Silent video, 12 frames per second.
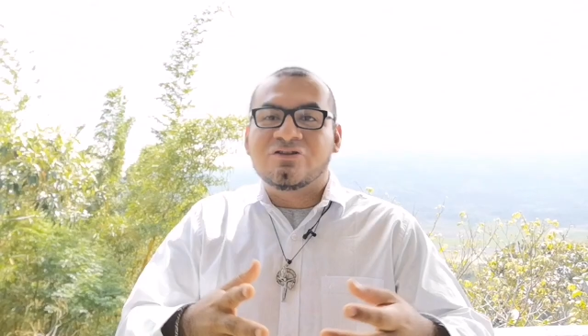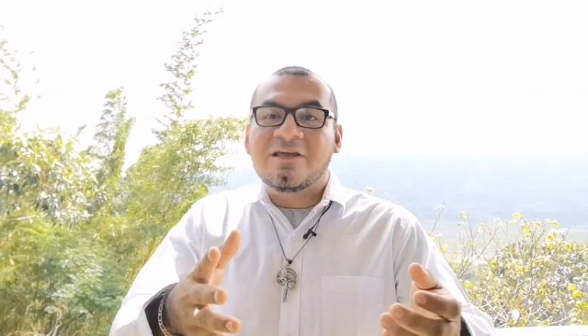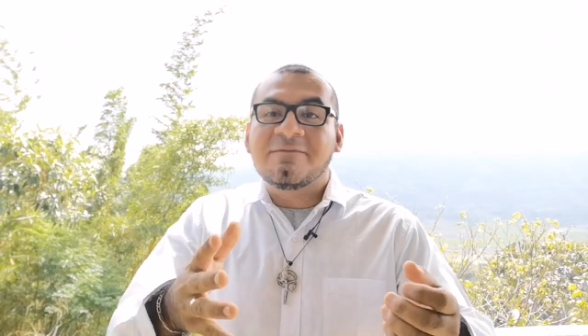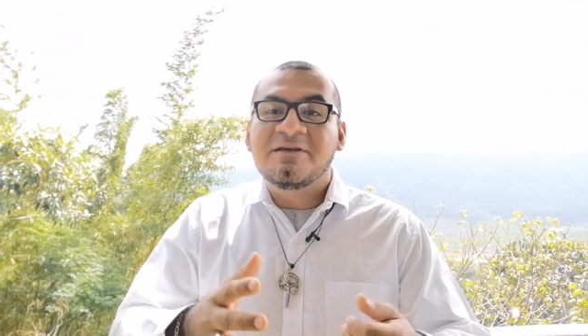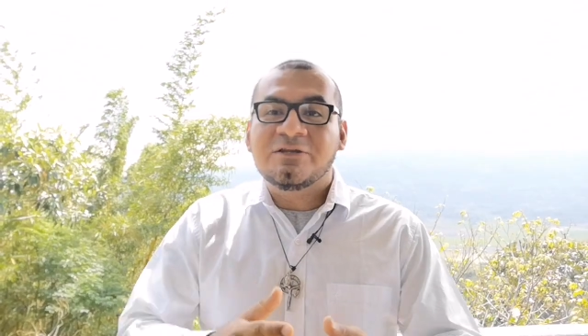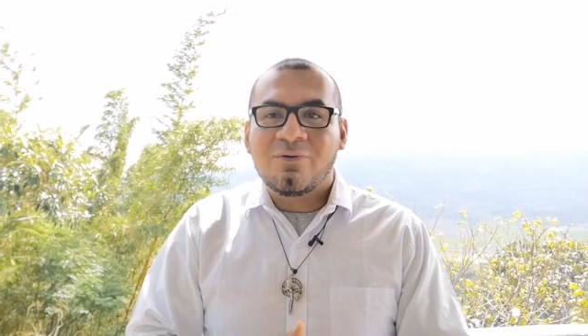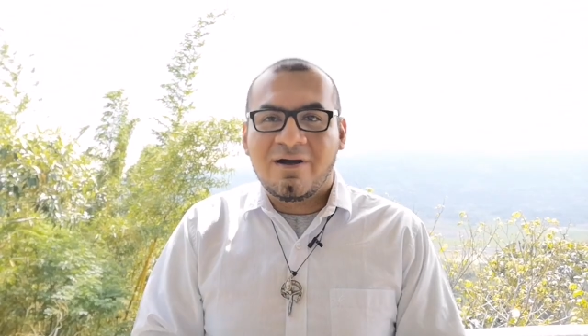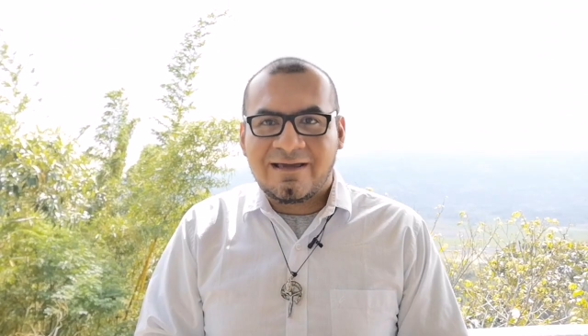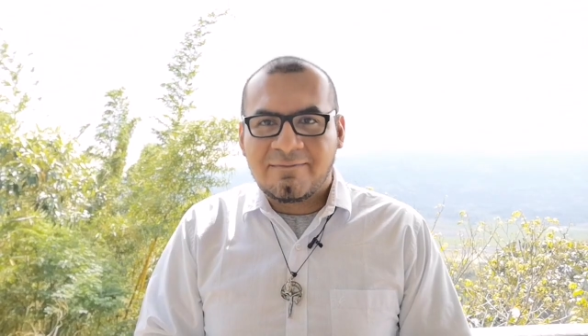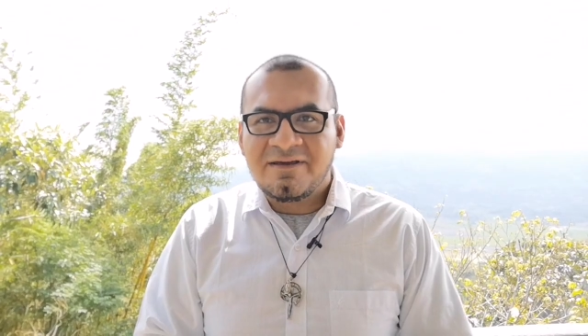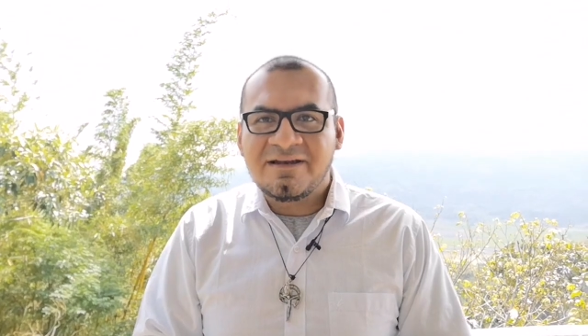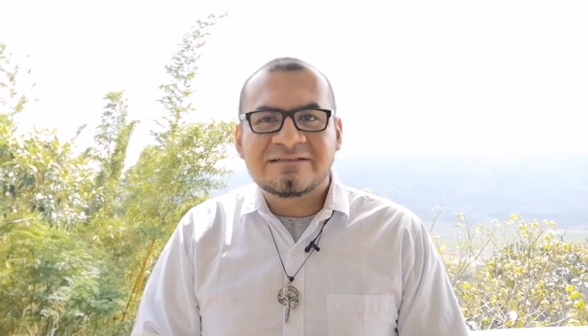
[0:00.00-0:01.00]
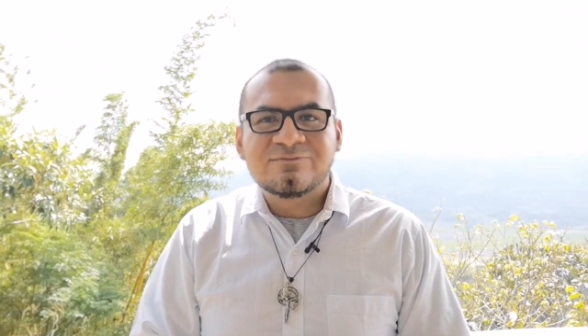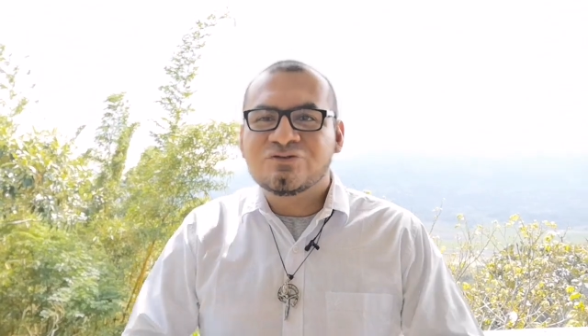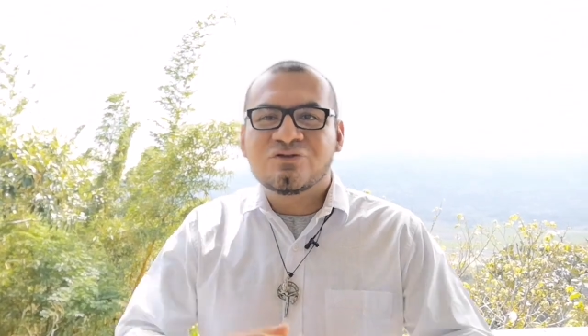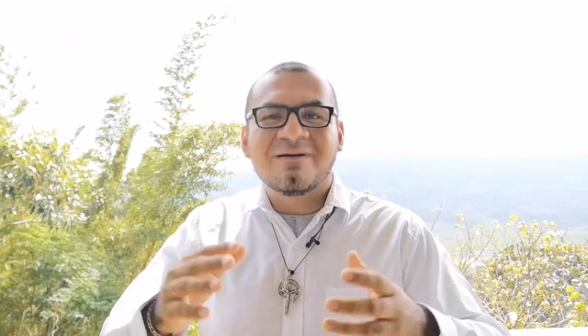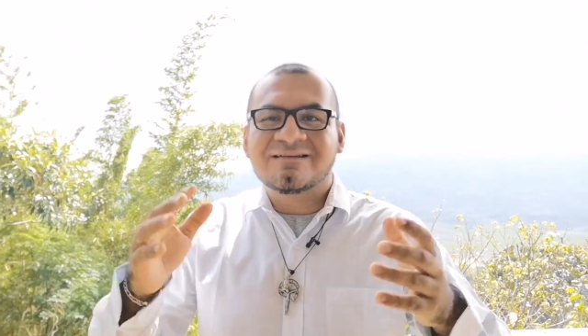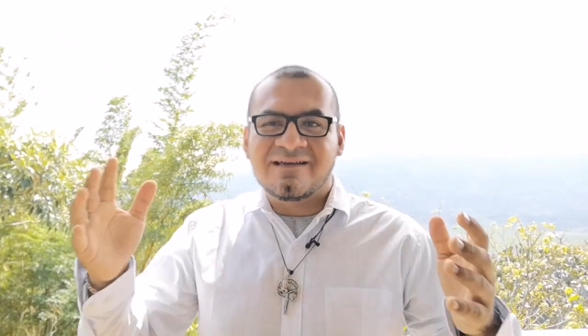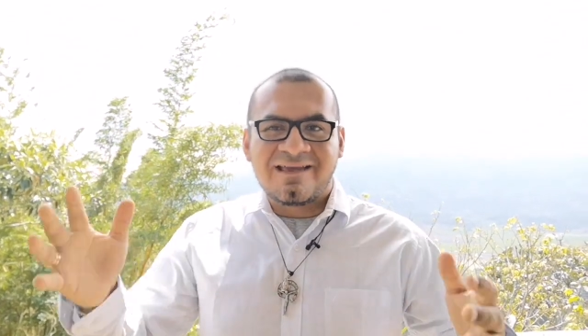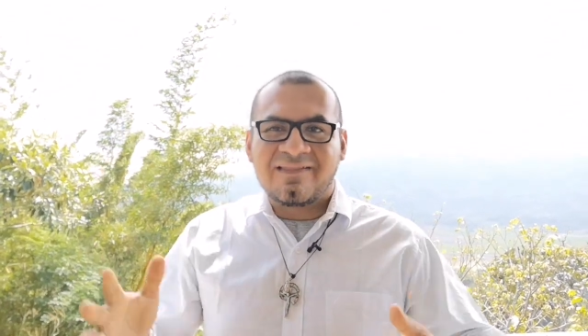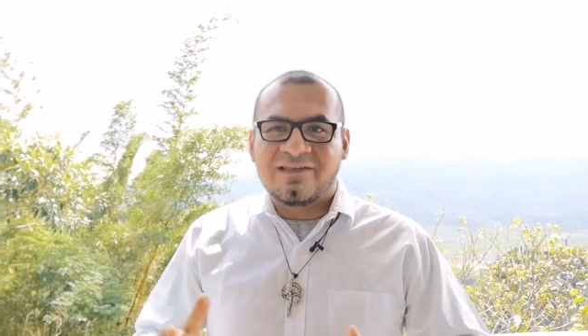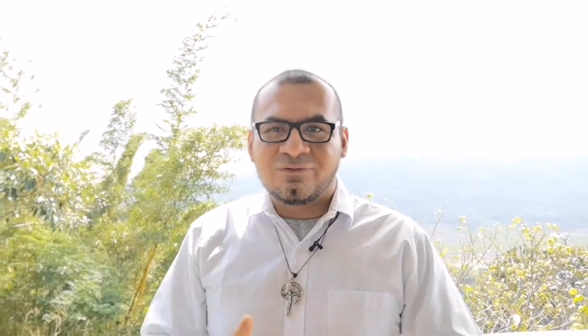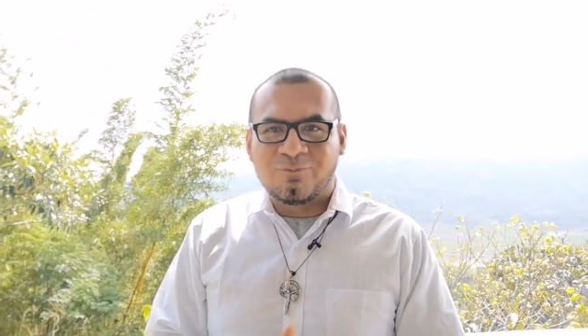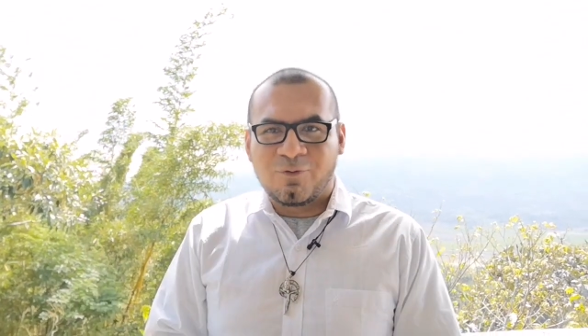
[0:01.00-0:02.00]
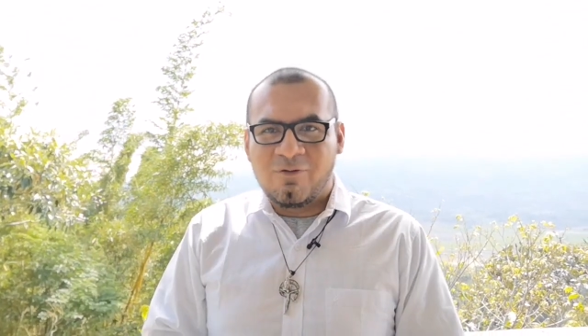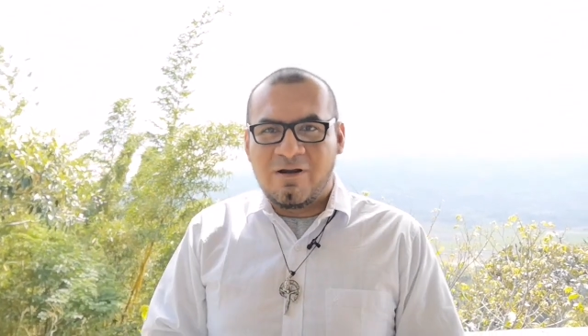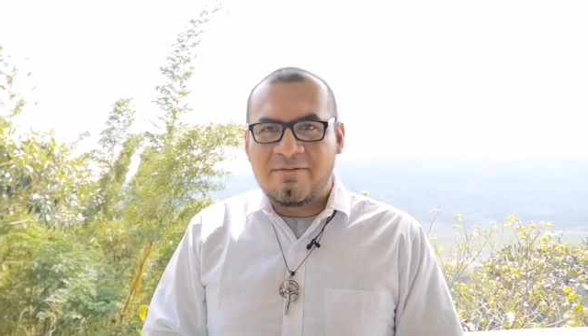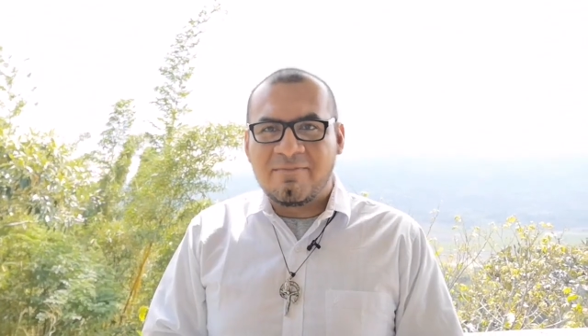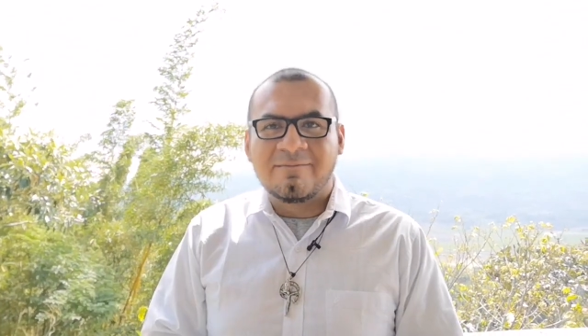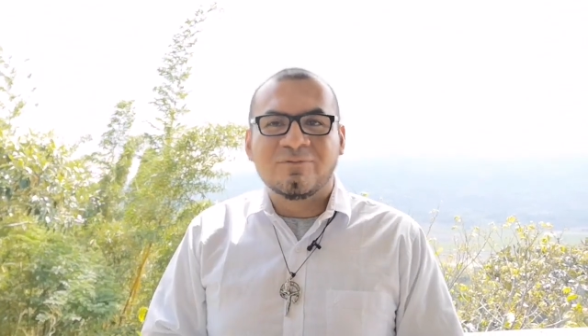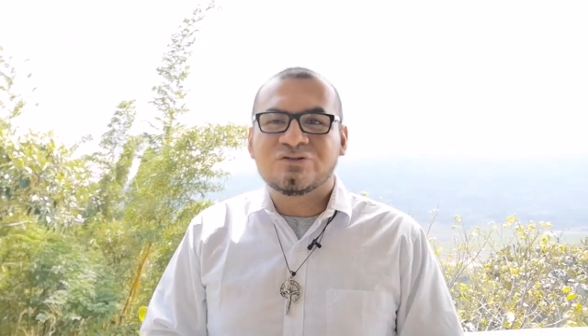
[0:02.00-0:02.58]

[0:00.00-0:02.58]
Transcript: Yo te invito a que mires mucho más allá de tu problema,